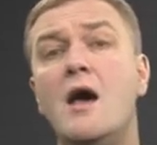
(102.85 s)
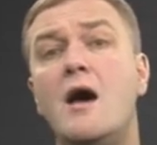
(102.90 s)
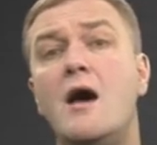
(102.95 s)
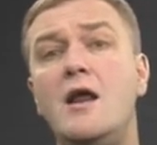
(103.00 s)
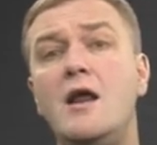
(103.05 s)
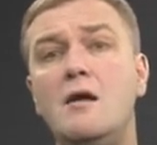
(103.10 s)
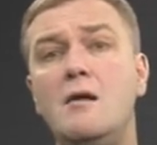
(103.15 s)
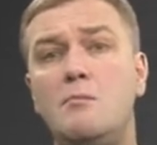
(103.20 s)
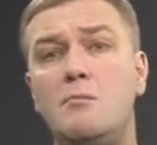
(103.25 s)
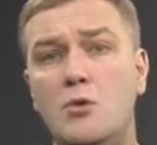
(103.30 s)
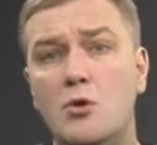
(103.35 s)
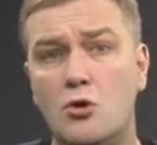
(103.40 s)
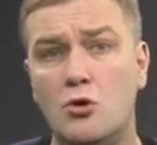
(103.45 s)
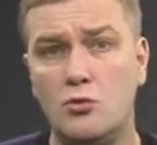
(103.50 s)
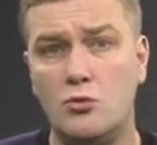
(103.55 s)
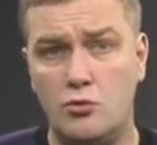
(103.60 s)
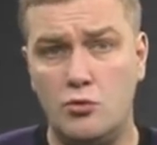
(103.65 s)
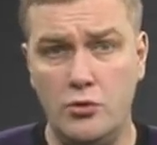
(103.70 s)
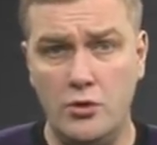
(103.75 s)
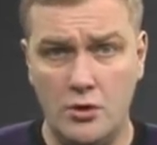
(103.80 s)

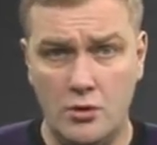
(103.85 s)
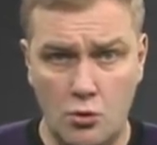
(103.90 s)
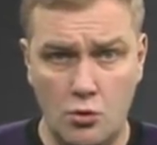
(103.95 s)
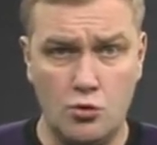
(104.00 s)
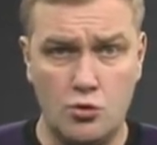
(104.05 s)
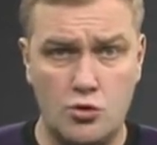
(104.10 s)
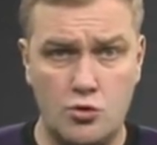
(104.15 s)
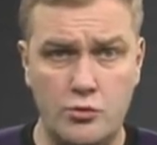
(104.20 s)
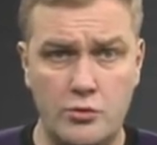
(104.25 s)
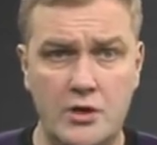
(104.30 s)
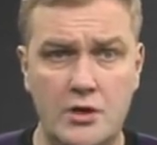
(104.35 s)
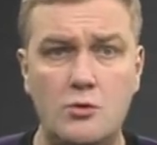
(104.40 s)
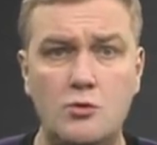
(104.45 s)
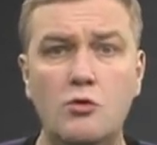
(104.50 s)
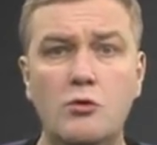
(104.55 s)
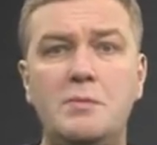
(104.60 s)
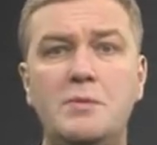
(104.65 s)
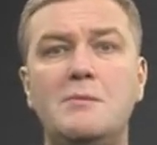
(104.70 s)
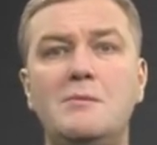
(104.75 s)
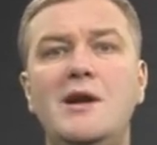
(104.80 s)
Ребенку игрушку не
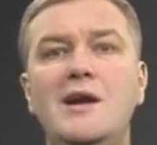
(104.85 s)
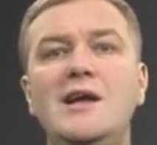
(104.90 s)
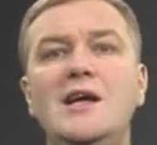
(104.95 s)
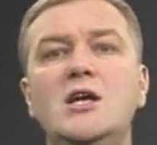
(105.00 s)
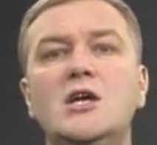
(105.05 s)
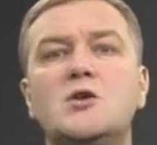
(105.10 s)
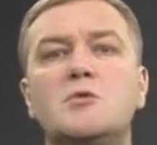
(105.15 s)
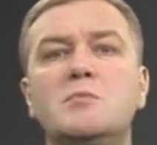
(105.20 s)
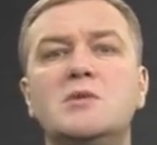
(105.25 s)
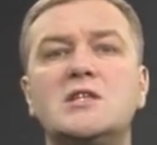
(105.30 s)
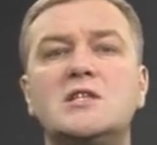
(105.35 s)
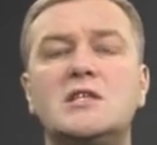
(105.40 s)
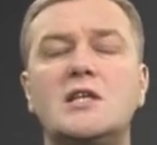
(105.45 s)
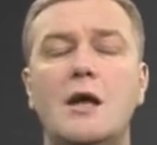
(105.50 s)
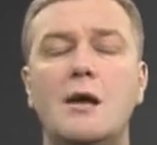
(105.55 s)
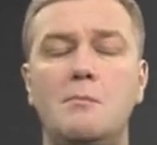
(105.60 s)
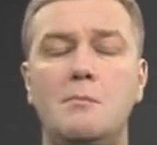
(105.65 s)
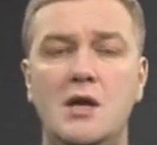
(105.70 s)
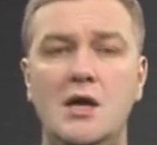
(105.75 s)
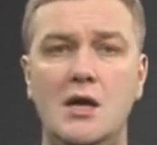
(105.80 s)
купим, лишь бы
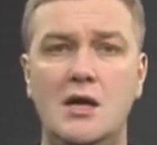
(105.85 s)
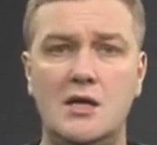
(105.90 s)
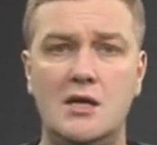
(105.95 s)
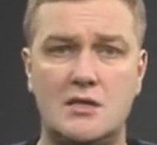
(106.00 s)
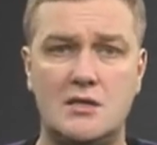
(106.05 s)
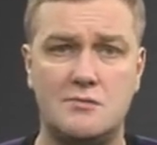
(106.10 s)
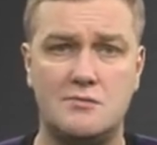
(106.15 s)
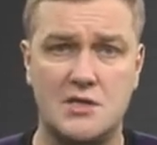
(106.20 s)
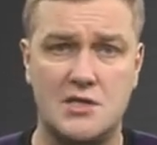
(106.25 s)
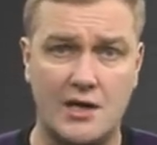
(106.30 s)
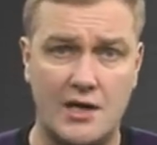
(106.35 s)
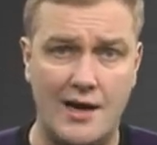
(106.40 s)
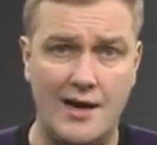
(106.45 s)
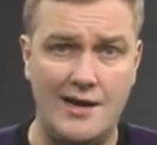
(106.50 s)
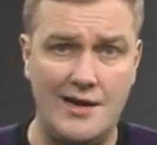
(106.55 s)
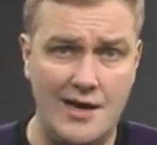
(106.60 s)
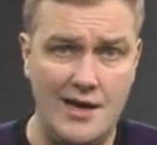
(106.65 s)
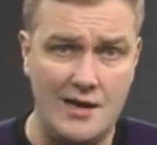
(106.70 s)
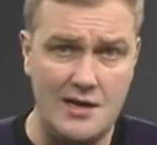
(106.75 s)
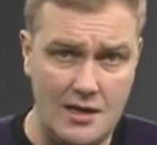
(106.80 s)
стабильность в
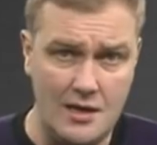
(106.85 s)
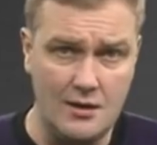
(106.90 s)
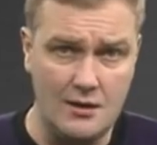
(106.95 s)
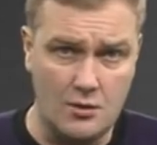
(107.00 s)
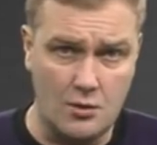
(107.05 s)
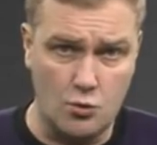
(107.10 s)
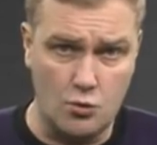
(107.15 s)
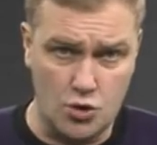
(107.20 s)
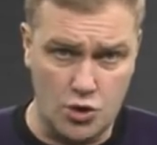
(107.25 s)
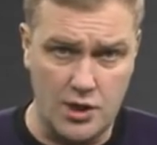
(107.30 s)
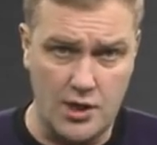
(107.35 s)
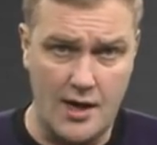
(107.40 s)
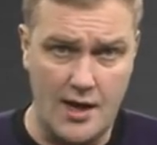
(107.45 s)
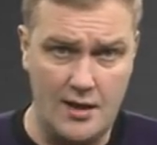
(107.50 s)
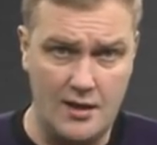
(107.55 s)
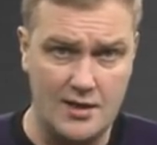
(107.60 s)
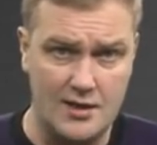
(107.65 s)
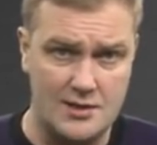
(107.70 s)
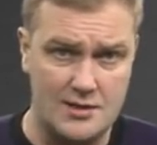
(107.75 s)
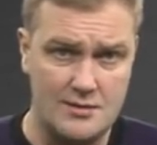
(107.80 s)
стране не
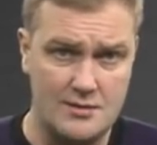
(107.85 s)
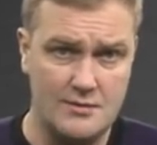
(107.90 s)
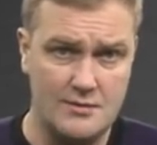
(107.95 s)
нарушалась.